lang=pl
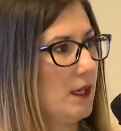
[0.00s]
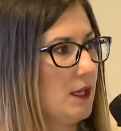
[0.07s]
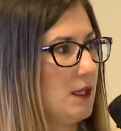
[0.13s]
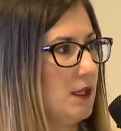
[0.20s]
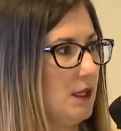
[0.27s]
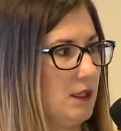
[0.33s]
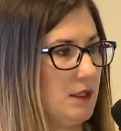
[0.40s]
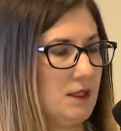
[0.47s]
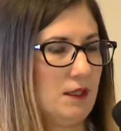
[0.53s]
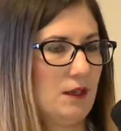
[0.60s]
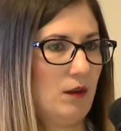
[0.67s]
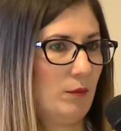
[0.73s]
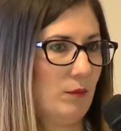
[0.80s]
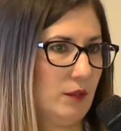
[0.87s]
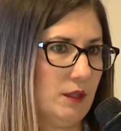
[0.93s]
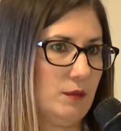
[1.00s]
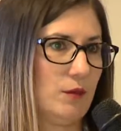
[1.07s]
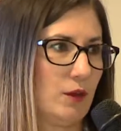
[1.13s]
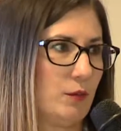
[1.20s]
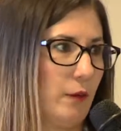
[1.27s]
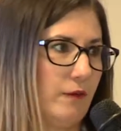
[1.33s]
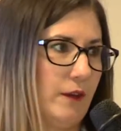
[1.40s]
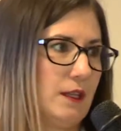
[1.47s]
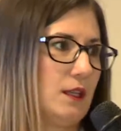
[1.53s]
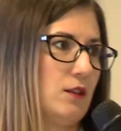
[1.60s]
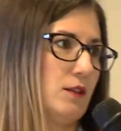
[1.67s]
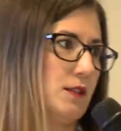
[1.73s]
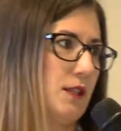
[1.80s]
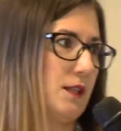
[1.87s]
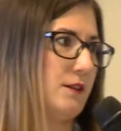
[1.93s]
i, i im odpowiada. To
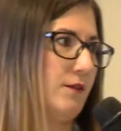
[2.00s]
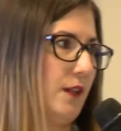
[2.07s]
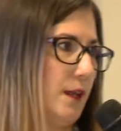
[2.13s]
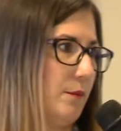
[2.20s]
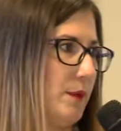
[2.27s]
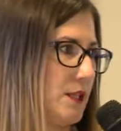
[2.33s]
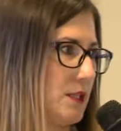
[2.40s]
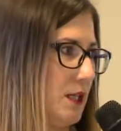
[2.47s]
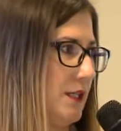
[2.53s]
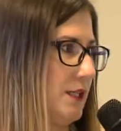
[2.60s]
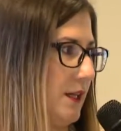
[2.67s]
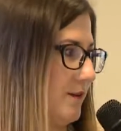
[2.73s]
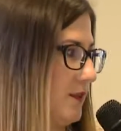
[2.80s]
jest tak zwana pierwsza linia